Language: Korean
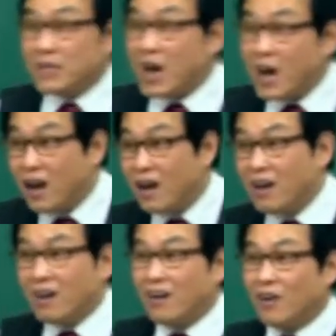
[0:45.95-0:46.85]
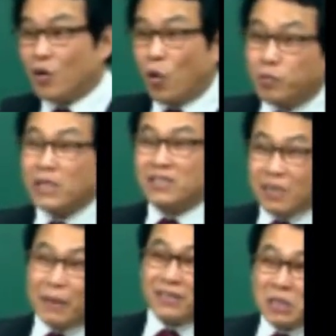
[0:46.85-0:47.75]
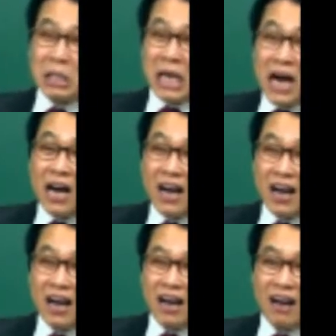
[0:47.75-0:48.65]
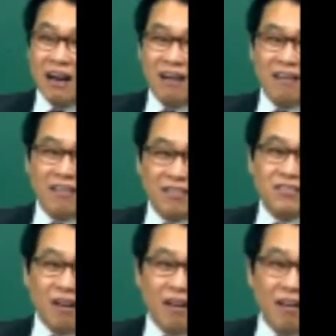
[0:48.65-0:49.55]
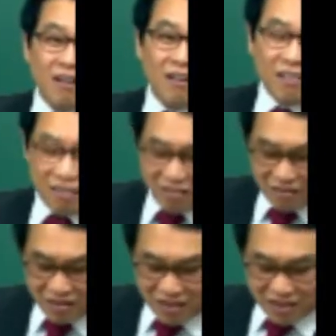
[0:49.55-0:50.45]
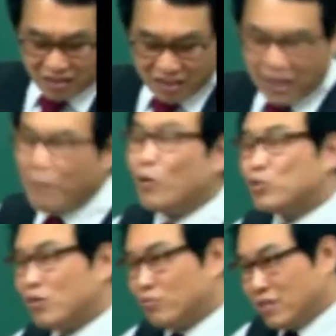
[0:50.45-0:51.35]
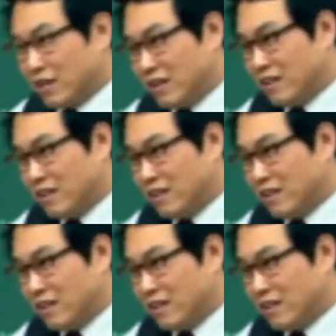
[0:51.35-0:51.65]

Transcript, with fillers: 있냐? 곱창 진짜 맛있지 않냐? 그죠? 다 먹죠, 우리나라.